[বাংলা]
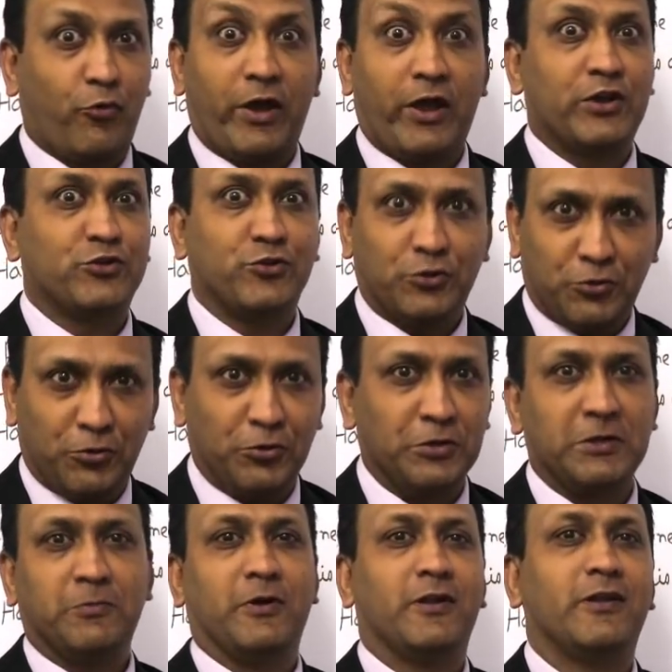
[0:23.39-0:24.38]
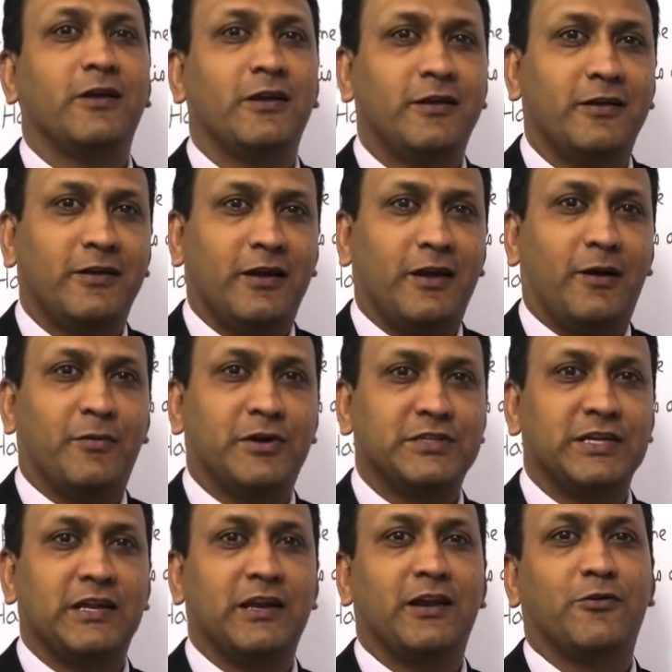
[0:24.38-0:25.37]
কয়েক শত হতে পারে
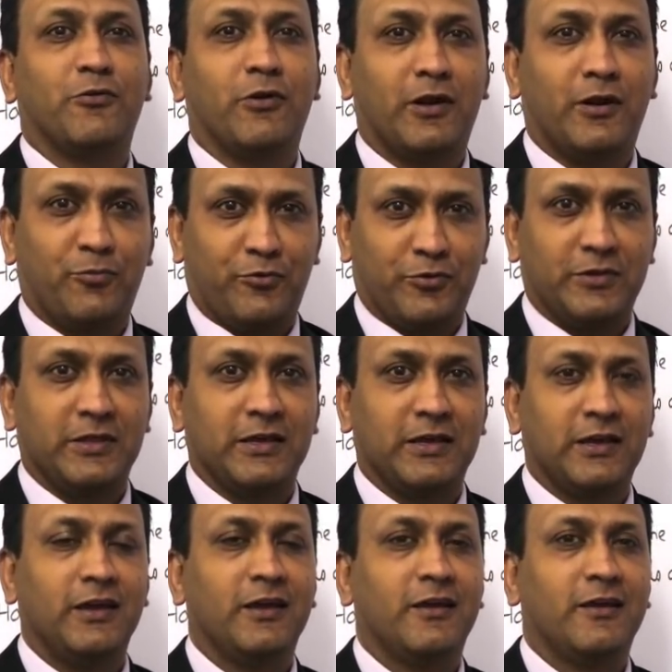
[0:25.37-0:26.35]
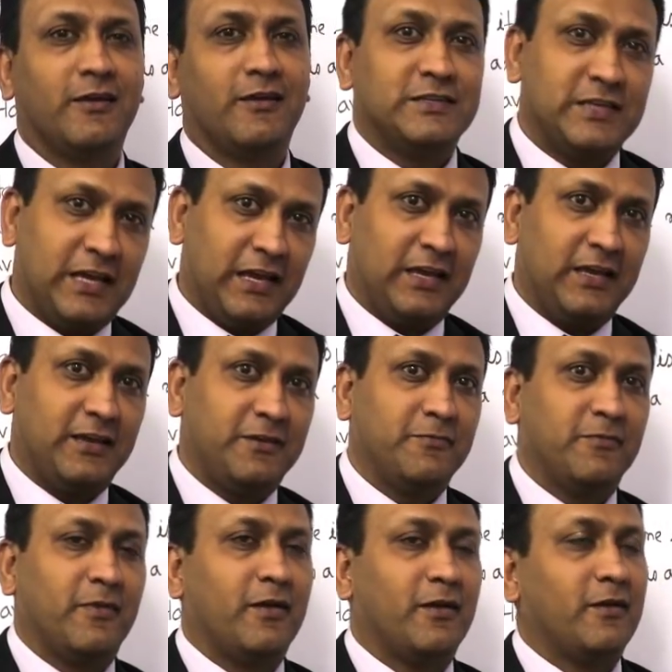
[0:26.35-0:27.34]
আমার চ্যানেল খোলার পর থেকে সেই
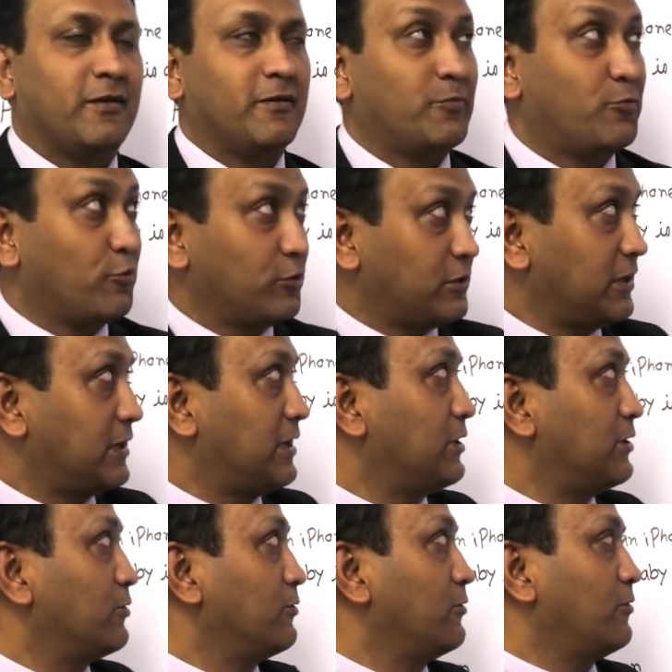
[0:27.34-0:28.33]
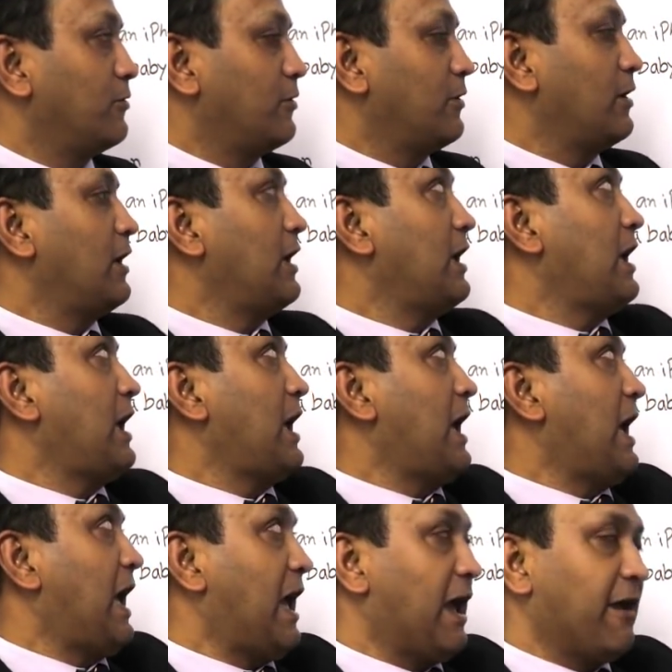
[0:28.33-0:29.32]
প্রতীক্ষিত
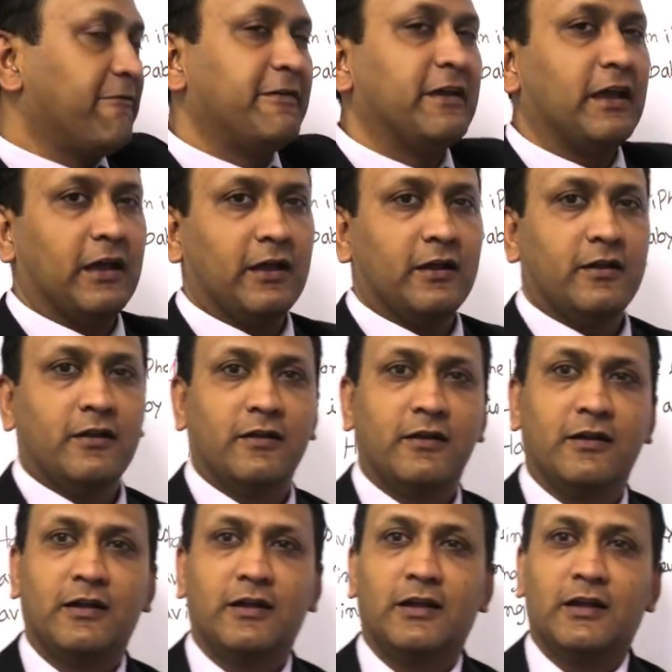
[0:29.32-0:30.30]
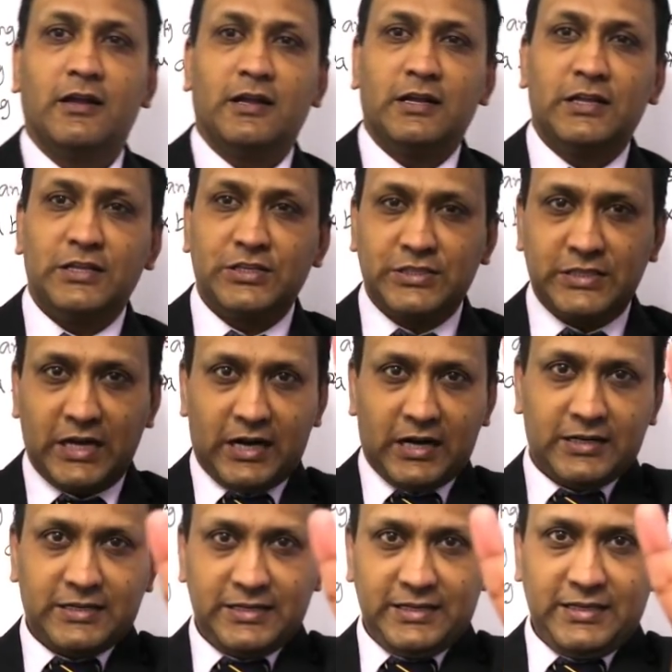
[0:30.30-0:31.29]
হ্যাভিংয়ের
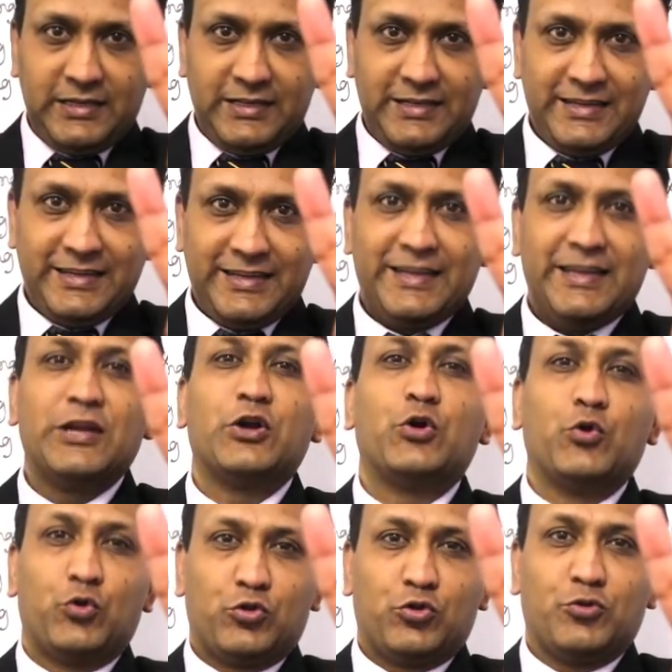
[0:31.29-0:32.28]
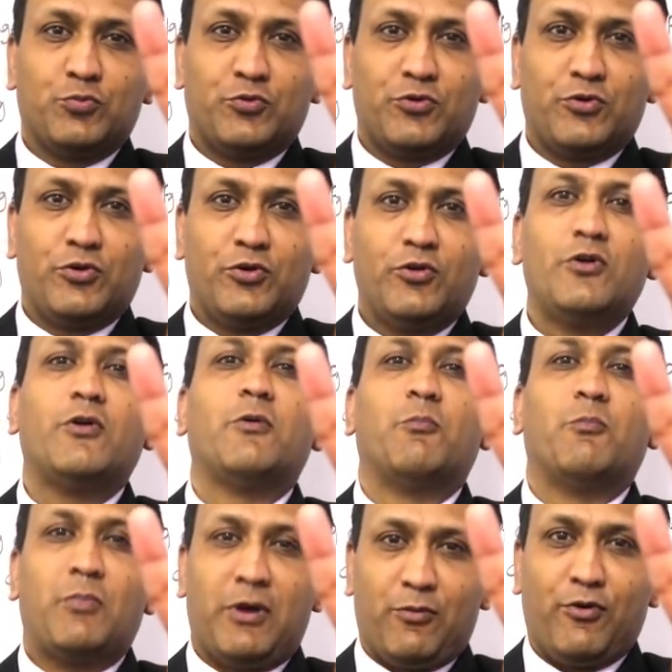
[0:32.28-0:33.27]
চারটি গুরুত্বপূর্ণ
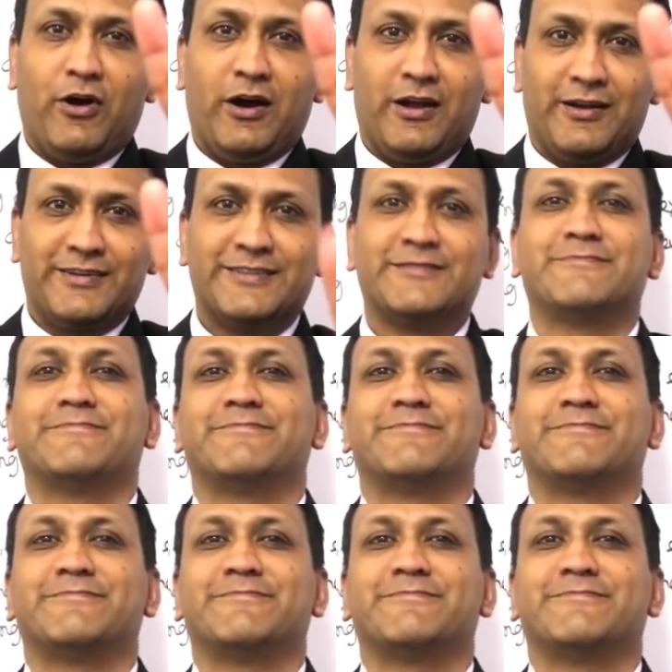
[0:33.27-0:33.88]
ব্যবহার